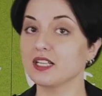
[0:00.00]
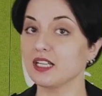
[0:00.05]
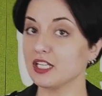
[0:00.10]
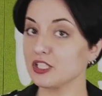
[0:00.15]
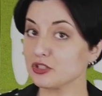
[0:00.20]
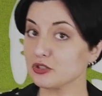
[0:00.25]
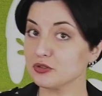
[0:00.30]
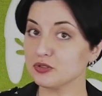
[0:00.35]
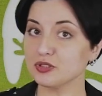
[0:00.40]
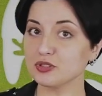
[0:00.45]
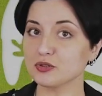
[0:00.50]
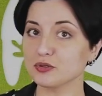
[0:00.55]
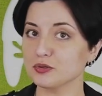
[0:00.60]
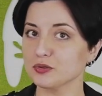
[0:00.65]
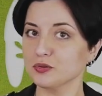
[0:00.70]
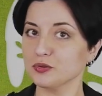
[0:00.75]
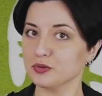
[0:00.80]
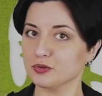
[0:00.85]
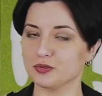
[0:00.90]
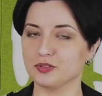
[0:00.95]
Каждую
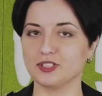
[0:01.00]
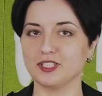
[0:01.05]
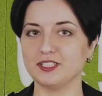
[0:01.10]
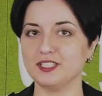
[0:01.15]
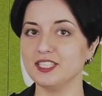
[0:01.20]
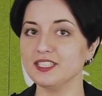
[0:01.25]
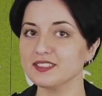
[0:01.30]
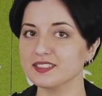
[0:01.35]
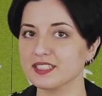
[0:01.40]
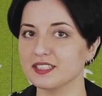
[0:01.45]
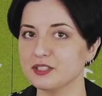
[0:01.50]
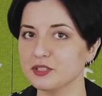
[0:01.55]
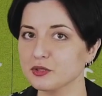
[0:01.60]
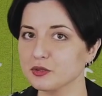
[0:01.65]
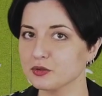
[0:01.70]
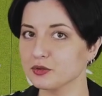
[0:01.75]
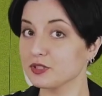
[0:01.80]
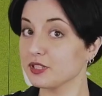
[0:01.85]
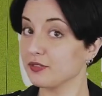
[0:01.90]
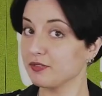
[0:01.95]
секунду на ней
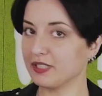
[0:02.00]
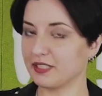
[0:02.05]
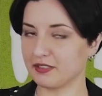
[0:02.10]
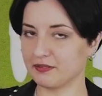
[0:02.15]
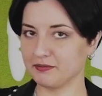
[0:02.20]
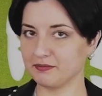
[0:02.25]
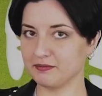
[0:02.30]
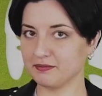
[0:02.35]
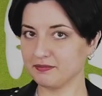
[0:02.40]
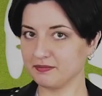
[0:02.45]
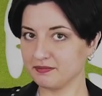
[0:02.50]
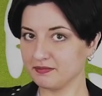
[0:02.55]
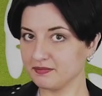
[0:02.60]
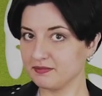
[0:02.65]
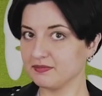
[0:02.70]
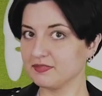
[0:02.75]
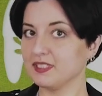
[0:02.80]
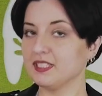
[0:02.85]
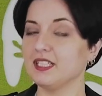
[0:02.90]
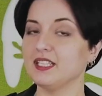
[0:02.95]
сканируют товар,
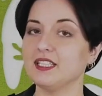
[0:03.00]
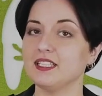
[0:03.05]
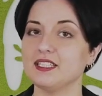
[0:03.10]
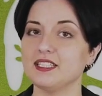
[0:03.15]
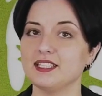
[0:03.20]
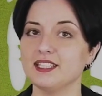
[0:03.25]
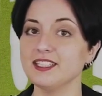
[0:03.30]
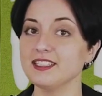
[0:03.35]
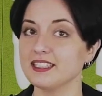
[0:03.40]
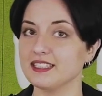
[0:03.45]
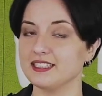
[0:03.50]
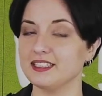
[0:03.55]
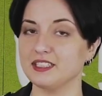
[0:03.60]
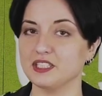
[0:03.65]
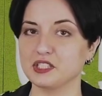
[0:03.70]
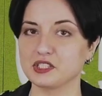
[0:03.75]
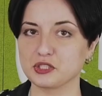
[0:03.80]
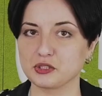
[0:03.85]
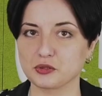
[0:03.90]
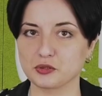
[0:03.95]
и это
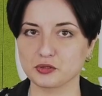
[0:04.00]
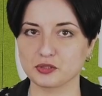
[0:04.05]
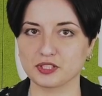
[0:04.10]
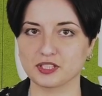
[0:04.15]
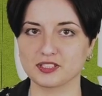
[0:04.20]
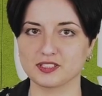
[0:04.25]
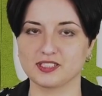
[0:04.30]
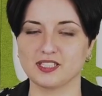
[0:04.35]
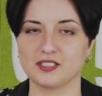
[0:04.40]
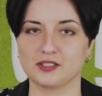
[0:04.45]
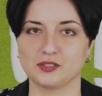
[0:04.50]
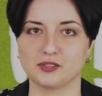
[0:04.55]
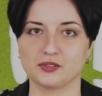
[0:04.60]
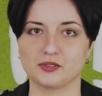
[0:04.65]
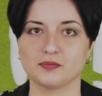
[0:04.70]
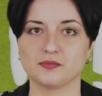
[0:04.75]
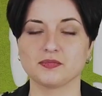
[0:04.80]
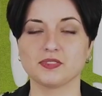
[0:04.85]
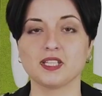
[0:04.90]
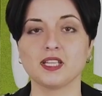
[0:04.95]
инициирует
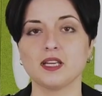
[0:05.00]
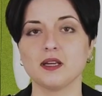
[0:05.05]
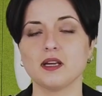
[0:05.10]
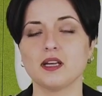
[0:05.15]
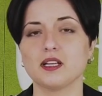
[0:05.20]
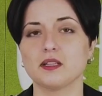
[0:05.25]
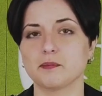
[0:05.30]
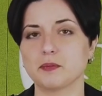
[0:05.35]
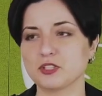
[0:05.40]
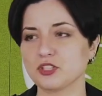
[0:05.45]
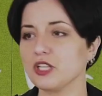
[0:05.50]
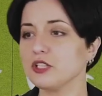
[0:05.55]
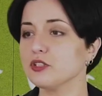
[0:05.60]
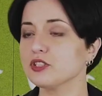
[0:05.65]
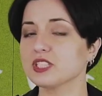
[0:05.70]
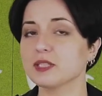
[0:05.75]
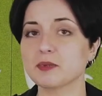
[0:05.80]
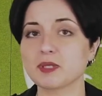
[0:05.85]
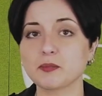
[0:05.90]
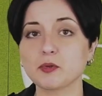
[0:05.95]
транзакцию.
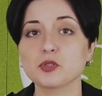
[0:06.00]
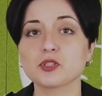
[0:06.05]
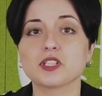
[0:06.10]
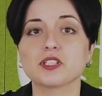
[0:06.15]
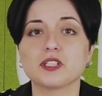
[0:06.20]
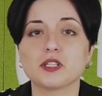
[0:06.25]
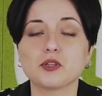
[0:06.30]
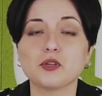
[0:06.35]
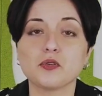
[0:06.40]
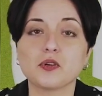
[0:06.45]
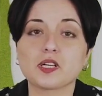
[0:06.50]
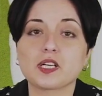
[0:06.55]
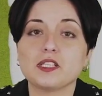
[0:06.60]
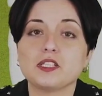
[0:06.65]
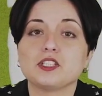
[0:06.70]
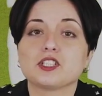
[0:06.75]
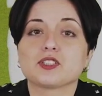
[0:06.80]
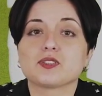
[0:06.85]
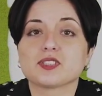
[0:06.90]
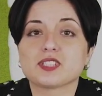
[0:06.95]
Пожалуй, с обработкой такого
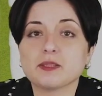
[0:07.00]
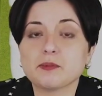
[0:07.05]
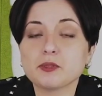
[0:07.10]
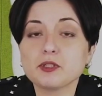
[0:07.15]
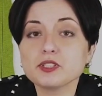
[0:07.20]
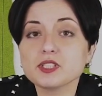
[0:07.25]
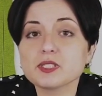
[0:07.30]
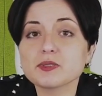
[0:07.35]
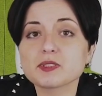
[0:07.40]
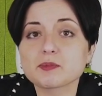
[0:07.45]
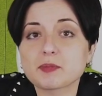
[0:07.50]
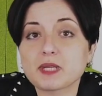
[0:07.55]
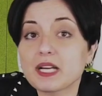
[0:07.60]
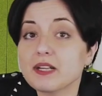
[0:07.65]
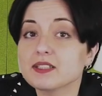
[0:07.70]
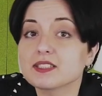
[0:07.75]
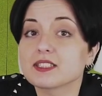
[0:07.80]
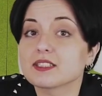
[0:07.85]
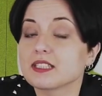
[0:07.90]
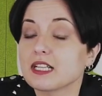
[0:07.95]
количества запросов
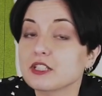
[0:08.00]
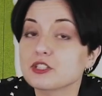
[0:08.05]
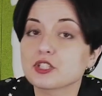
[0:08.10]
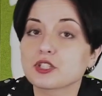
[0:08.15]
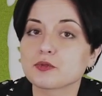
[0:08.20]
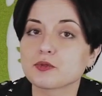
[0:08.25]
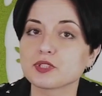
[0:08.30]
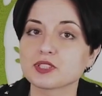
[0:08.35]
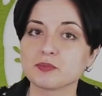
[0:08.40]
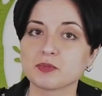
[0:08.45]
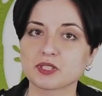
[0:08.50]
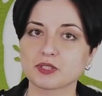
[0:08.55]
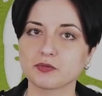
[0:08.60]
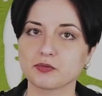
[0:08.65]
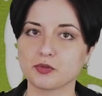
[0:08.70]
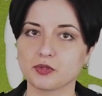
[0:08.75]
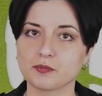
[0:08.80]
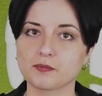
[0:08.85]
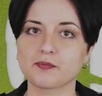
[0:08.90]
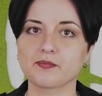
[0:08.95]
справится даже твой
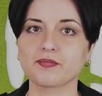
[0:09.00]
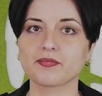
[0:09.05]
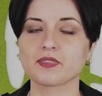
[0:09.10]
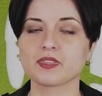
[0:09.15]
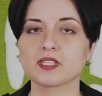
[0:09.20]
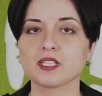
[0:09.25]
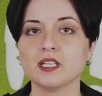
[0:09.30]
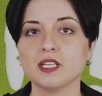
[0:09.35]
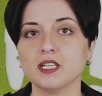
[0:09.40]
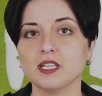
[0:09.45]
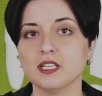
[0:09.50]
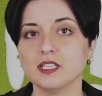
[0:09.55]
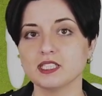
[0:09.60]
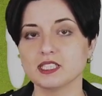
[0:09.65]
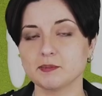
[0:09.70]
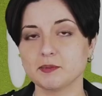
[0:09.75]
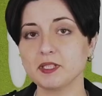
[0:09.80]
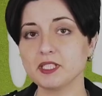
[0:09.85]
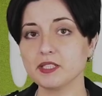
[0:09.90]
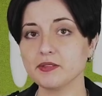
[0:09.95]
смартфон.
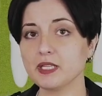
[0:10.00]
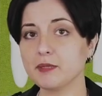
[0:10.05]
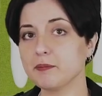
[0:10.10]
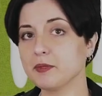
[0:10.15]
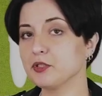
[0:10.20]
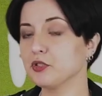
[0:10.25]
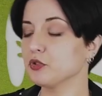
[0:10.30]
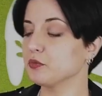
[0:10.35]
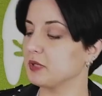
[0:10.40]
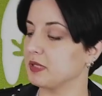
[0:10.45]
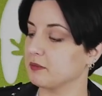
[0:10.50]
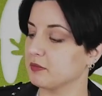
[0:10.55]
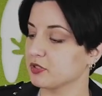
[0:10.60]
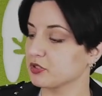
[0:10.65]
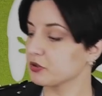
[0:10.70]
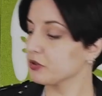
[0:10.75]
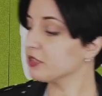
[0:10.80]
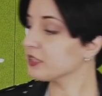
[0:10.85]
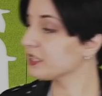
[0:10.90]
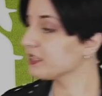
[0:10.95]
Теперь давай подумаем,
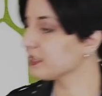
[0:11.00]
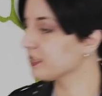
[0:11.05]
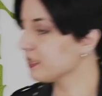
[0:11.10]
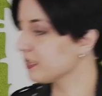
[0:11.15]
сколько